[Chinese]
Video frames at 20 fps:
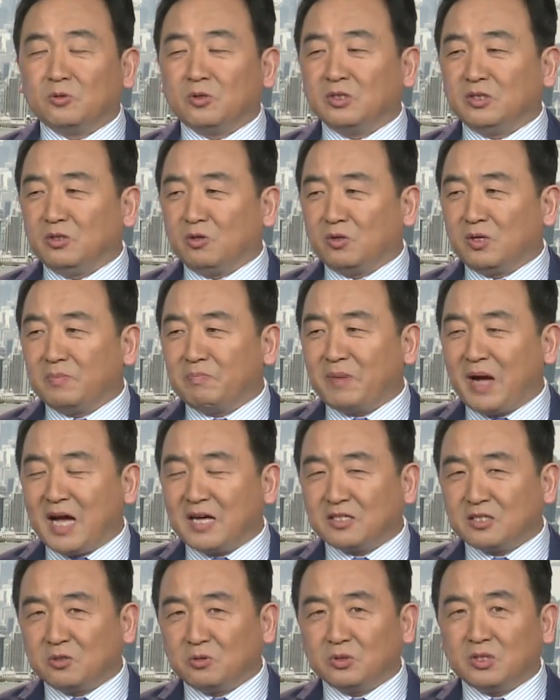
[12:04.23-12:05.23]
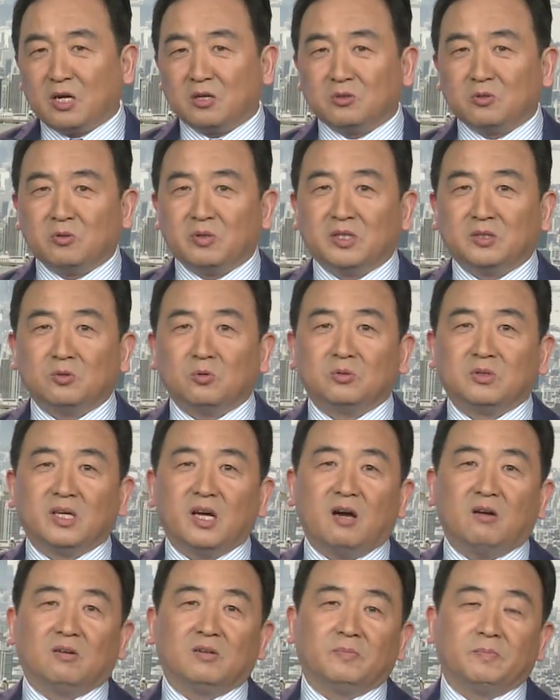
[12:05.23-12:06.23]
说有人把手脚都给冻
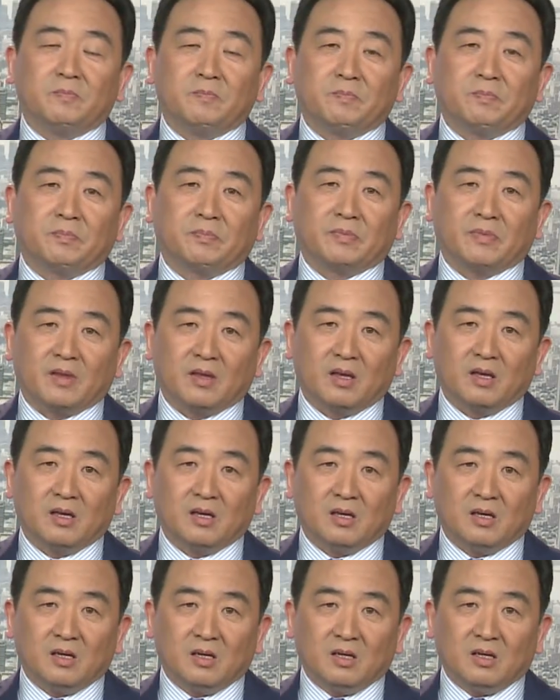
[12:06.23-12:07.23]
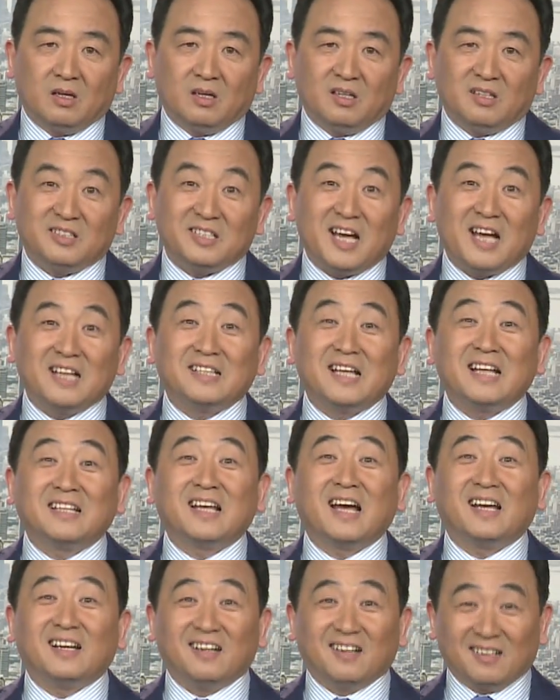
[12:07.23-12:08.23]
掉了。加拿大
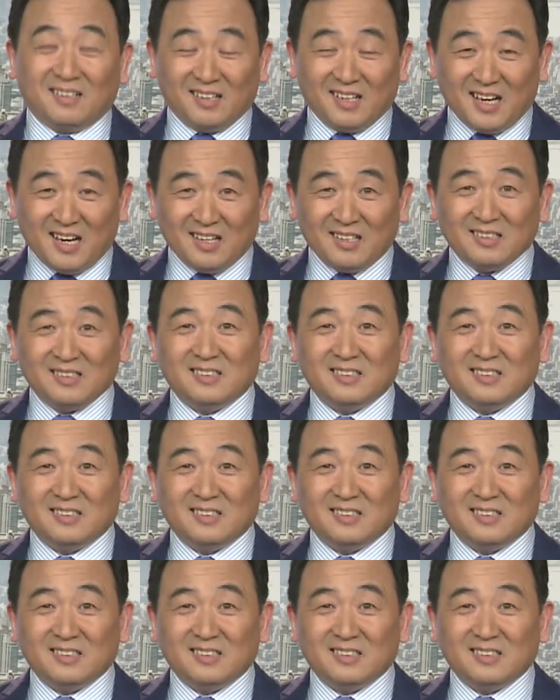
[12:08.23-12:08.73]
太冷了，